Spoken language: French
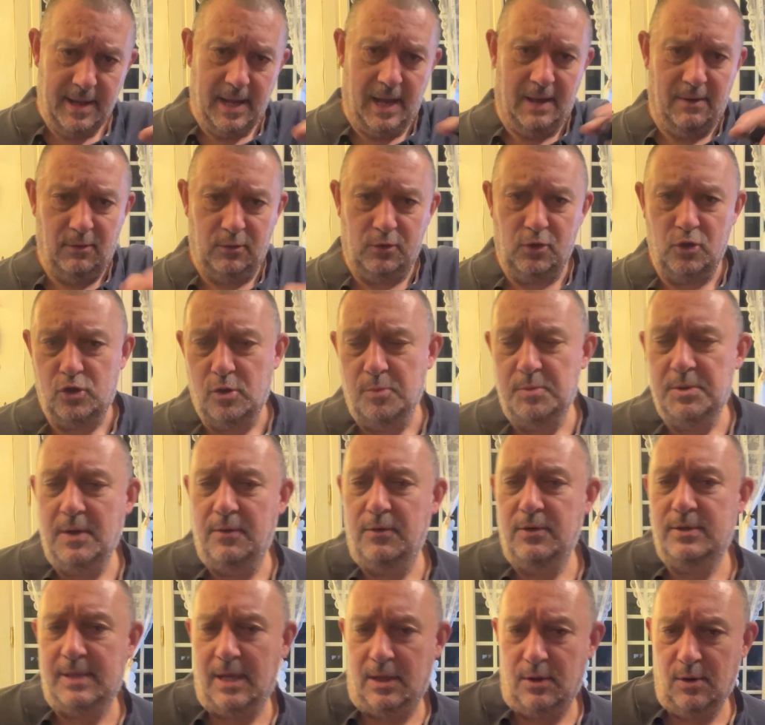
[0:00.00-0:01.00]
Avant que je coupe, j'ai
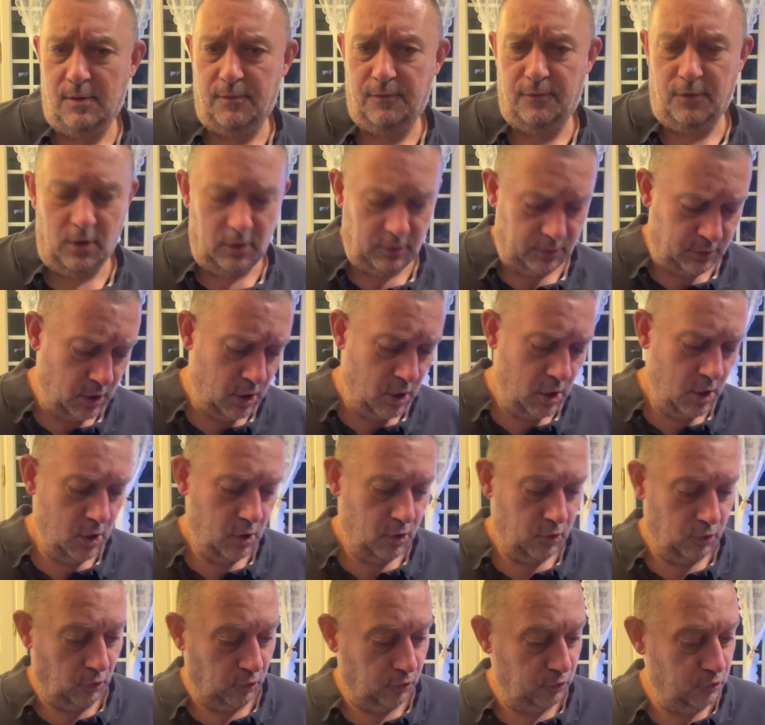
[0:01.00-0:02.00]
vu que c'était un 9 volts.
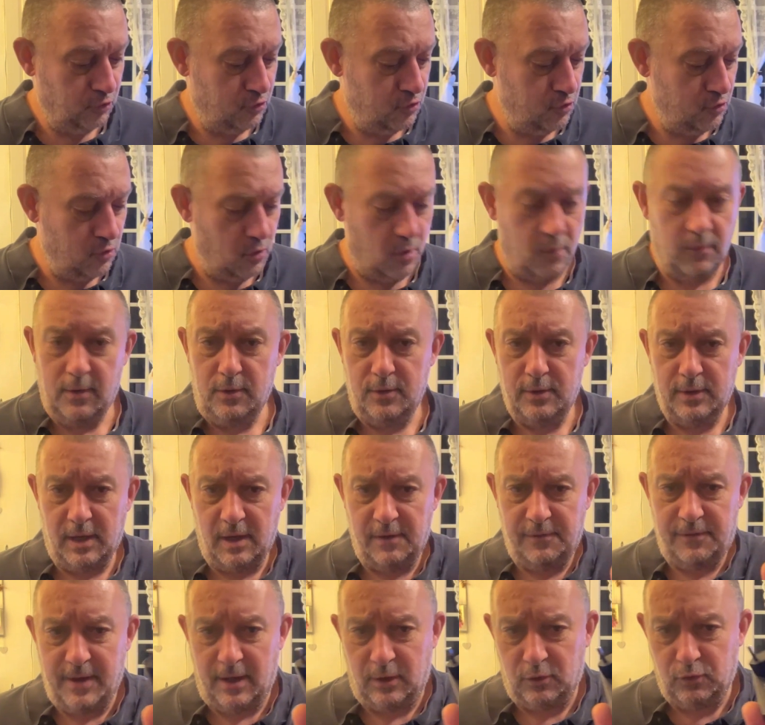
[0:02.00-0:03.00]
Donc du coup, on va lui
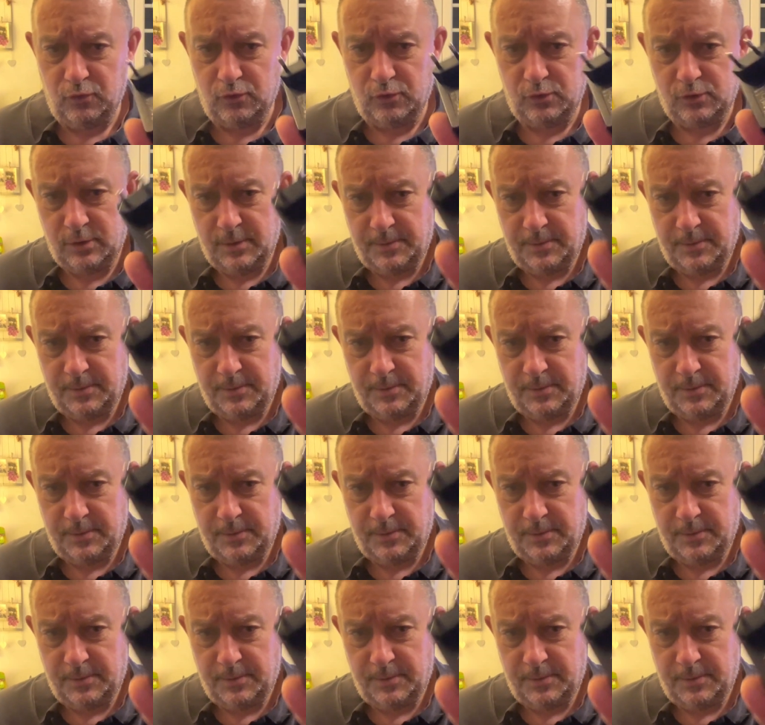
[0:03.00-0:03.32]
greffer un 12.